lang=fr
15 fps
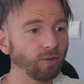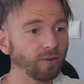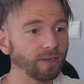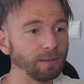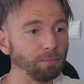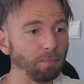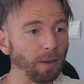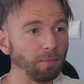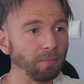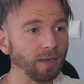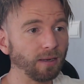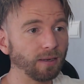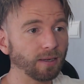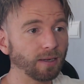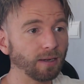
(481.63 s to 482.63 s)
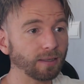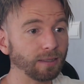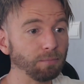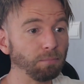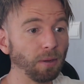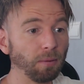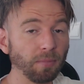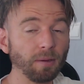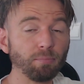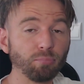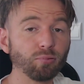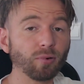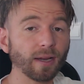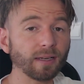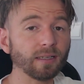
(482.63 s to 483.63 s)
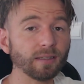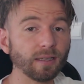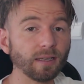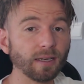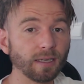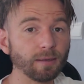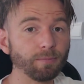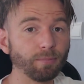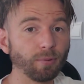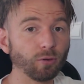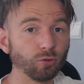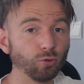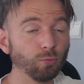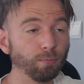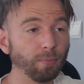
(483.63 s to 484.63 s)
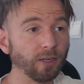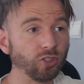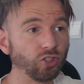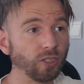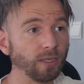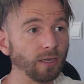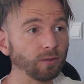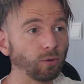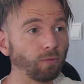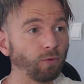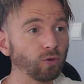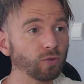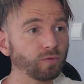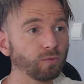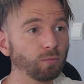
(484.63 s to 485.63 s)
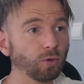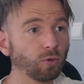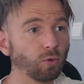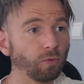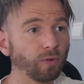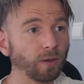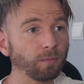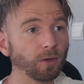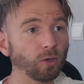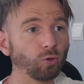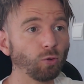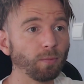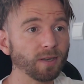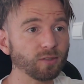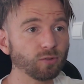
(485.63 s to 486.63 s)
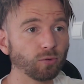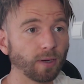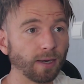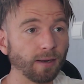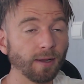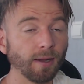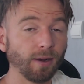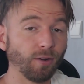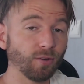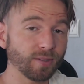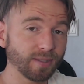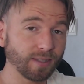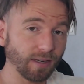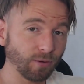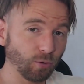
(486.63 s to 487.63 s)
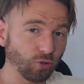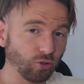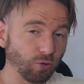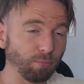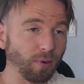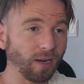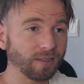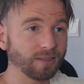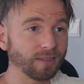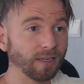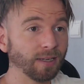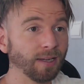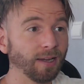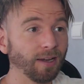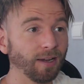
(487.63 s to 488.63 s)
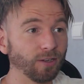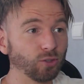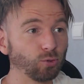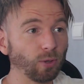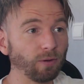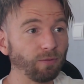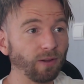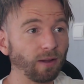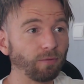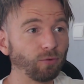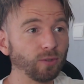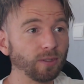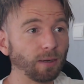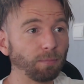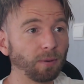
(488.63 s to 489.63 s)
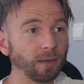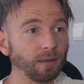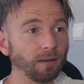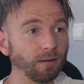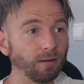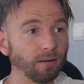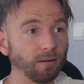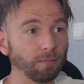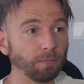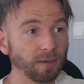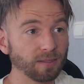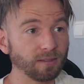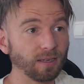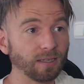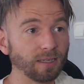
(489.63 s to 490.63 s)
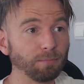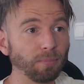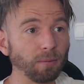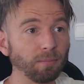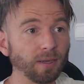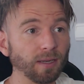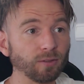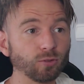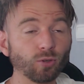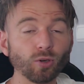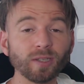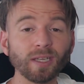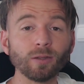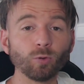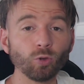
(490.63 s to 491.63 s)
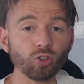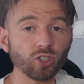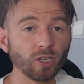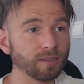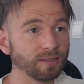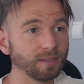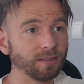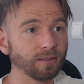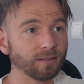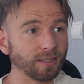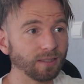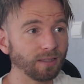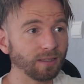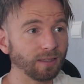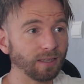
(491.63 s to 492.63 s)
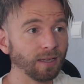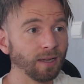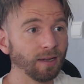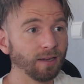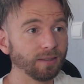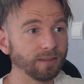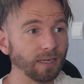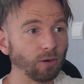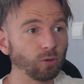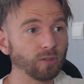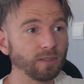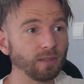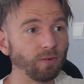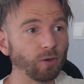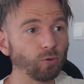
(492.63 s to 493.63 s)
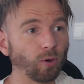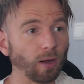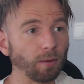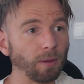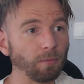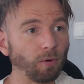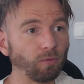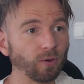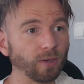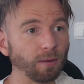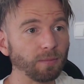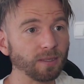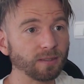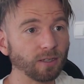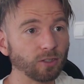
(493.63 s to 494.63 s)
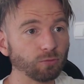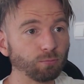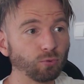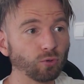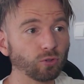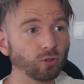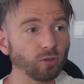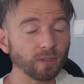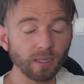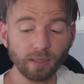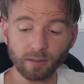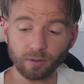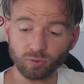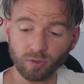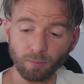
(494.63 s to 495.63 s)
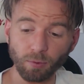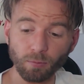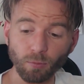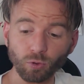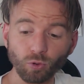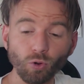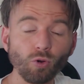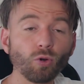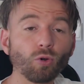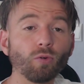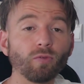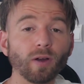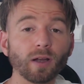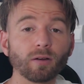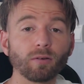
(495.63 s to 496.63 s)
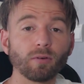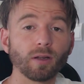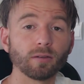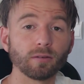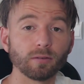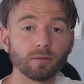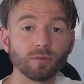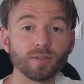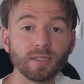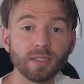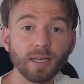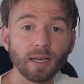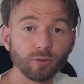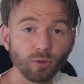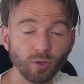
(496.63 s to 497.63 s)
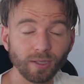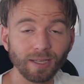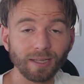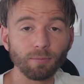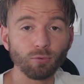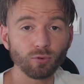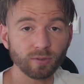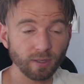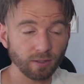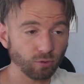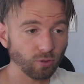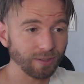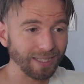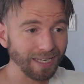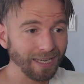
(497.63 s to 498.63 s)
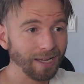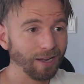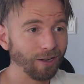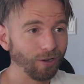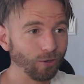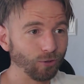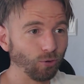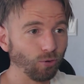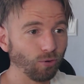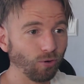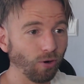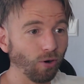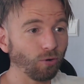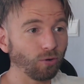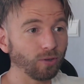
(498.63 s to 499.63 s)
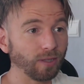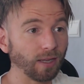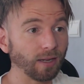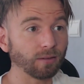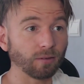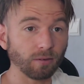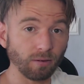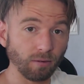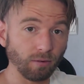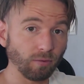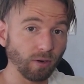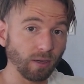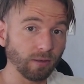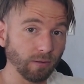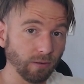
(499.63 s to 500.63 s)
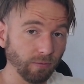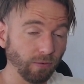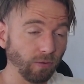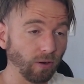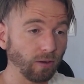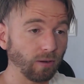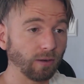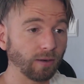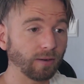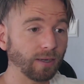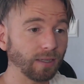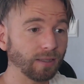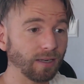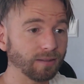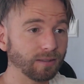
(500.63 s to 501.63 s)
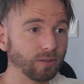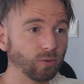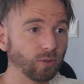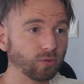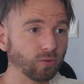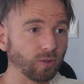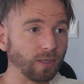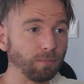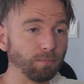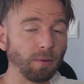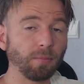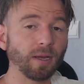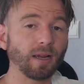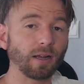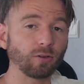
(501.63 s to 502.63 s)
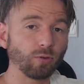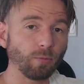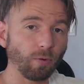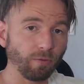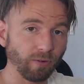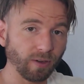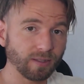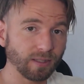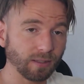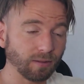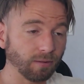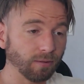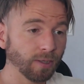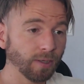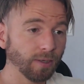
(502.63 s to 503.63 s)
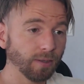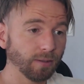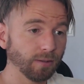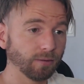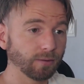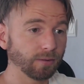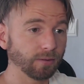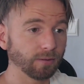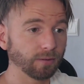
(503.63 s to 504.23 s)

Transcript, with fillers: Kim Pembe les gars, Kim Pembe pourrait quitter l'équipe euh, du PSG. Hein. Donc France Football confirme que Thomas Tourel, l'ancien coach parisien, euh, souhaite faire venir euh, Presnel Kimpembe hein, du côté de Chelsea cet été. Thiago Silva lui aurait même envoyé un message pour tenter tout simplement de le convaincre voilà, de, signer hein, du côté des Blues, du côté de l'Angleterre. Donc voilà, il va falloir regarder la situation de Kimpembe qui a actuellement 27 ans. Donc,